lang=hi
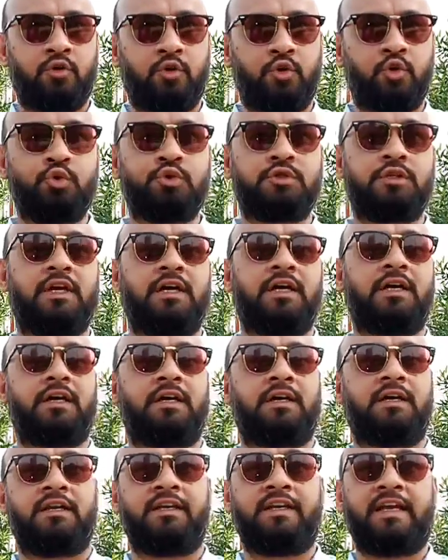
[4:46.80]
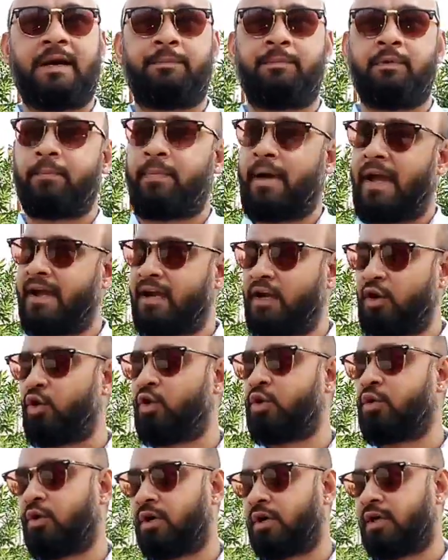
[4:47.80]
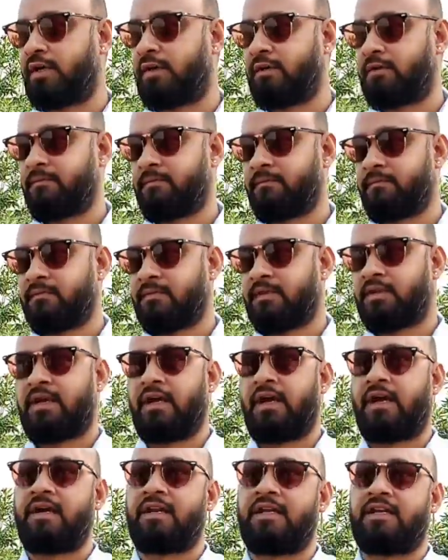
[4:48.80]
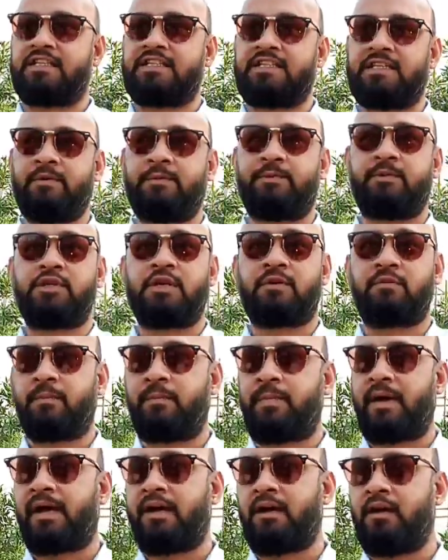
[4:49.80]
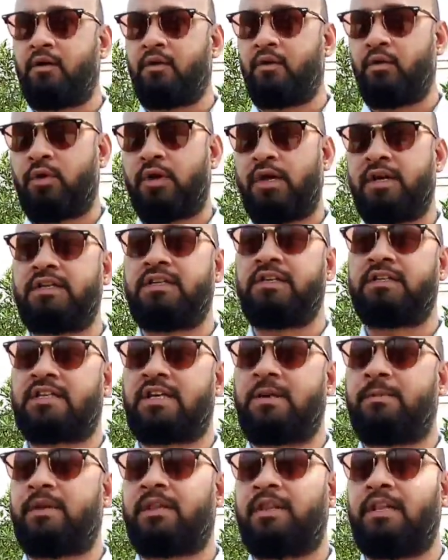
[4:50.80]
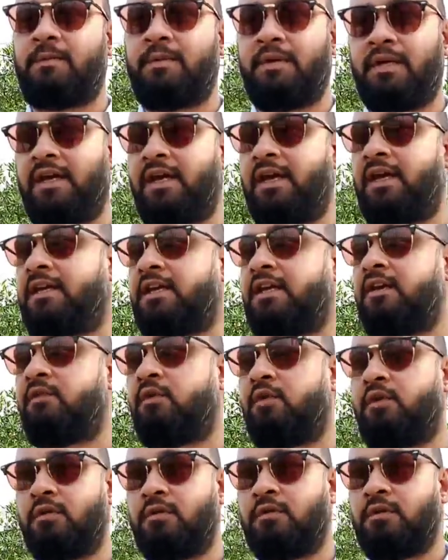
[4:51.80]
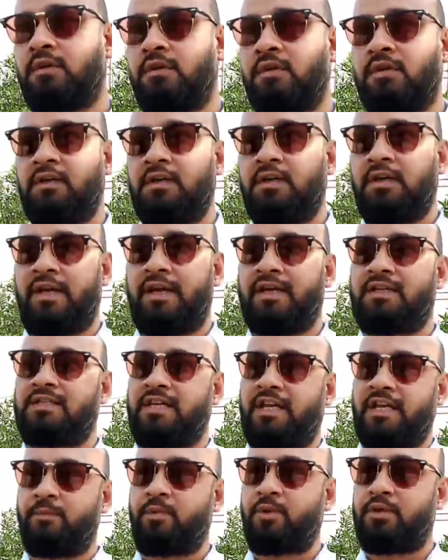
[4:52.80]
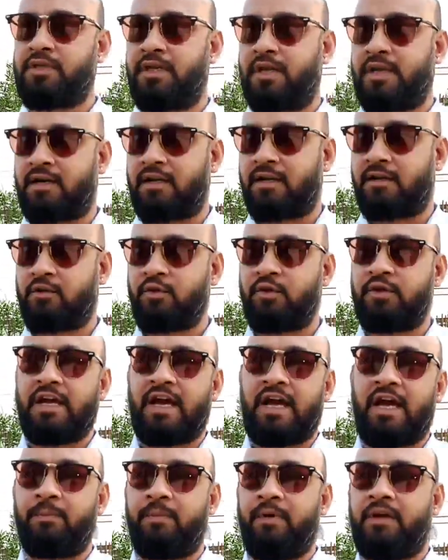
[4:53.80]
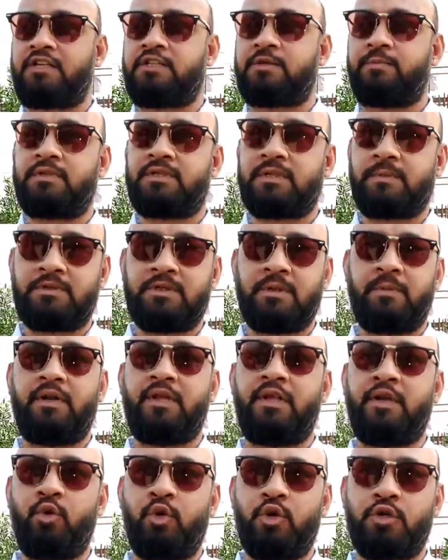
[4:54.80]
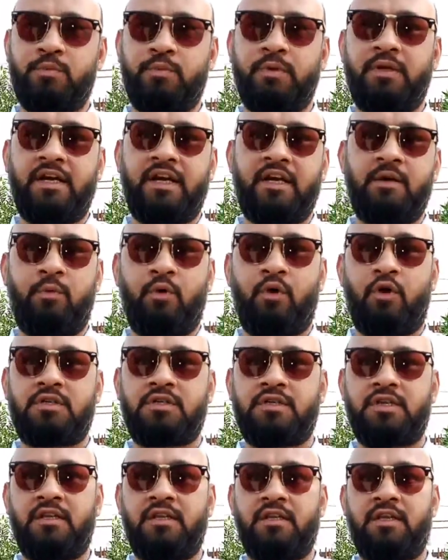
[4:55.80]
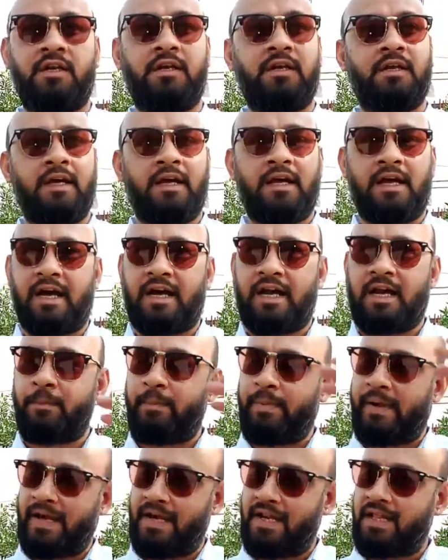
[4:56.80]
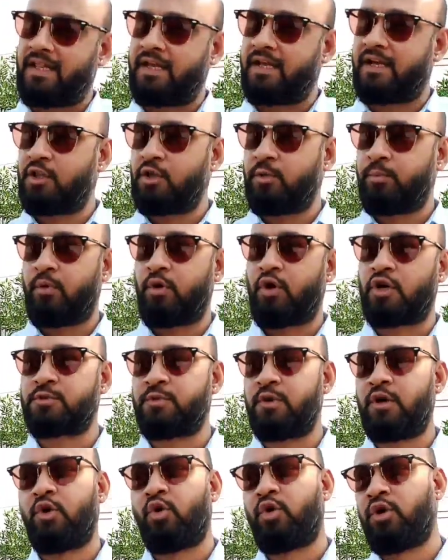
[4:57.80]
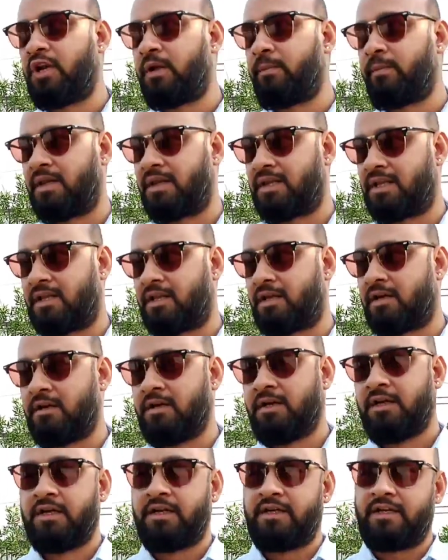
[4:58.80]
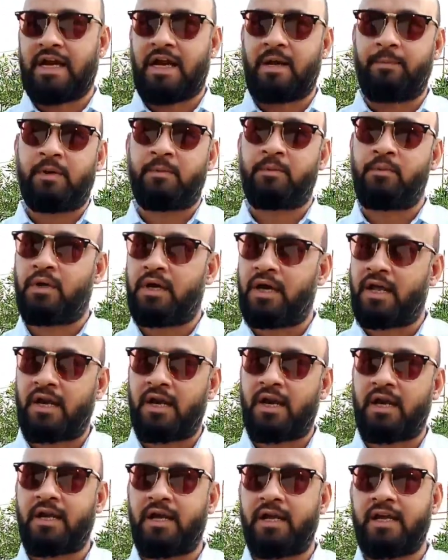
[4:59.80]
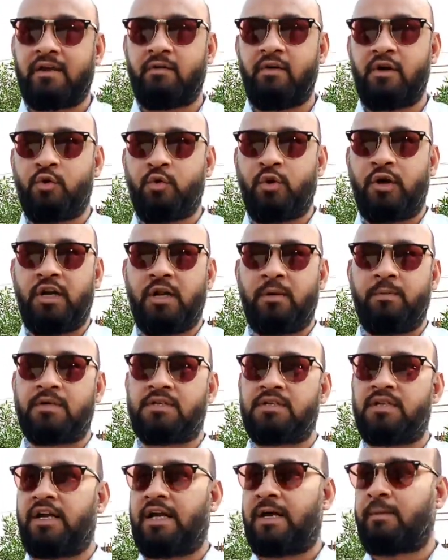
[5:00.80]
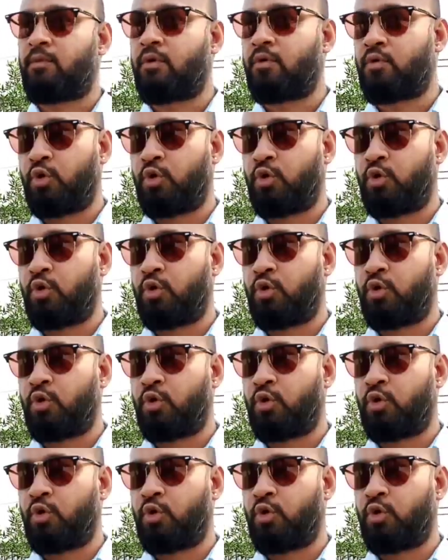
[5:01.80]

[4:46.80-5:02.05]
दूसरा यहाँ पे बैंक लोन हो रहा है hmm. अगर किसी भी प्रोजेक्ट पे बैंक लोन हो रहा है इसका मतलब ये है कि वो एक सही प्रोजेक्ट है तो यहाँ पे इसमें सबसे बड़ी यूएसपी के एंड प्लॉट्स के अंदर अगर आप पहले देखें तो प्लॉट्स पे लोन नहीं मिलता था यहाँ पे आपको करना क्या है केवल ट्वेंटी परसेंट आपको